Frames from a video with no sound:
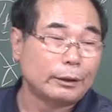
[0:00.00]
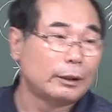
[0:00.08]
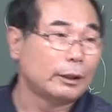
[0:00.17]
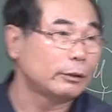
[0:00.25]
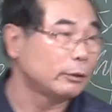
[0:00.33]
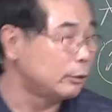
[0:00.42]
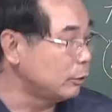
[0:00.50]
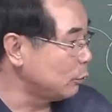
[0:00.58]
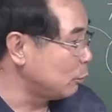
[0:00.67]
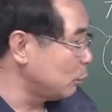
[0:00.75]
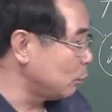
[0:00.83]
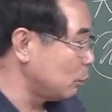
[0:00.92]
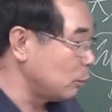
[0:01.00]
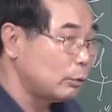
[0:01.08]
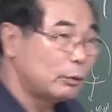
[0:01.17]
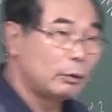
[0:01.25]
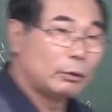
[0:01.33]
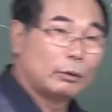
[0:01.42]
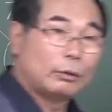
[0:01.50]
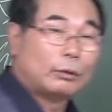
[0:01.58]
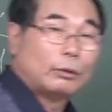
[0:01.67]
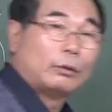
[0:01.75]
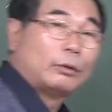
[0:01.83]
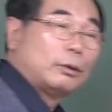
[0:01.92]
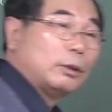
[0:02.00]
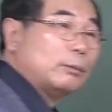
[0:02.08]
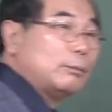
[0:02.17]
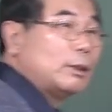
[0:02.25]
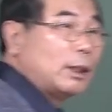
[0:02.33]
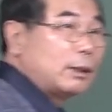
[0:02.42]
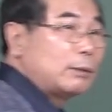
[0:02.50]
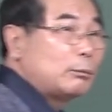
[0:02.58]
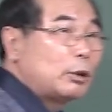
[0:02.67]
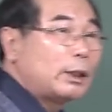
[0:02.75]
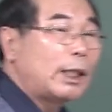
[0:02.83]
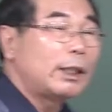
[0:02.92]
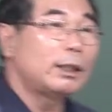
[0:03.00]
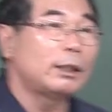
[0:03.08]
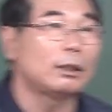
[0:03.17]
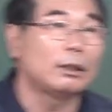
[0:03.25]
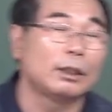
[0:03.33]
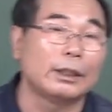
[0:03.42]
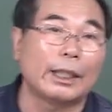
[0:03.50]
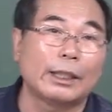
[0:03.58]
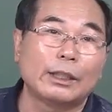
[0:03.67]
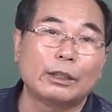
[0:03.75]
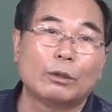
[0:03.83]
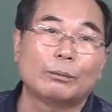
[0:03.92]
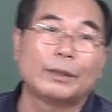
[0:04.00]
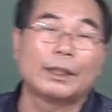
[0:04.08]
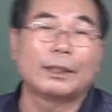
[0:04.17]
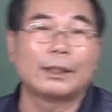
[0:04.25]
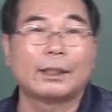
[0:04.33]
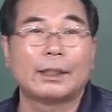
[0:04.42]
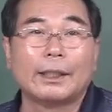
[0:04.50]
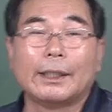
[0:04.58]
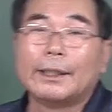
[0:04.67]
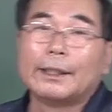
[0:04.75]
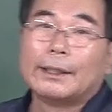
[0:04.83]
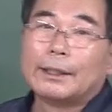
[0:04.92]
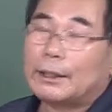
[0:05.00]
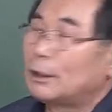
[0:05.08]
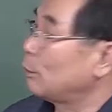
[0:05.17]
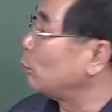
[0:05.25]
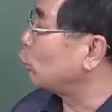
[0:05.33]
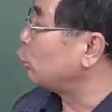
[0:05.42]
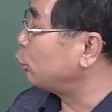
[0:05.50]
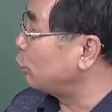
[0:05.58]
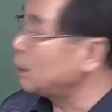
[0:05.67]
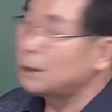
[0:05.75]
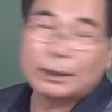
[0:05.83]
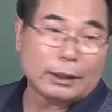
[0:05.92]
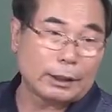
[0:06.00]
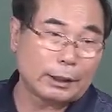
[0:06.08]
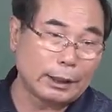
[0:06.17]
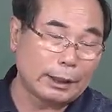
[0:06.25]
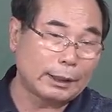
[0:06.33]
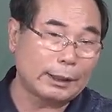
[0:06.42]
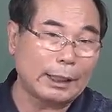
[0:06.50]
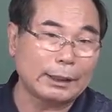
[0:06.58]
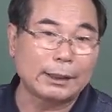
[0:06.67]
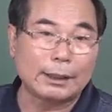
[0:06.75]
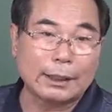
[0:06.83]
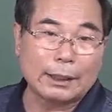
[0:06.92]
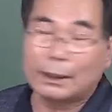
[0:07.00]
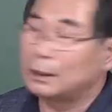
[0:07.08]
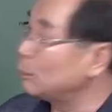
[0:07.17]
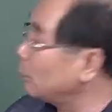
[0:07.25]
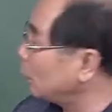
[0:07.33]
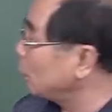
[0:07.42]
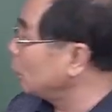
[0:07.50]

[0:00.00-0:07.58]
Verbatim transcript: 그래서 그것도 그 음가는 뭐 양인, 양인이 없다 이랬는데 뭐 굳이 이제 이렇게 따질 때는 아니지만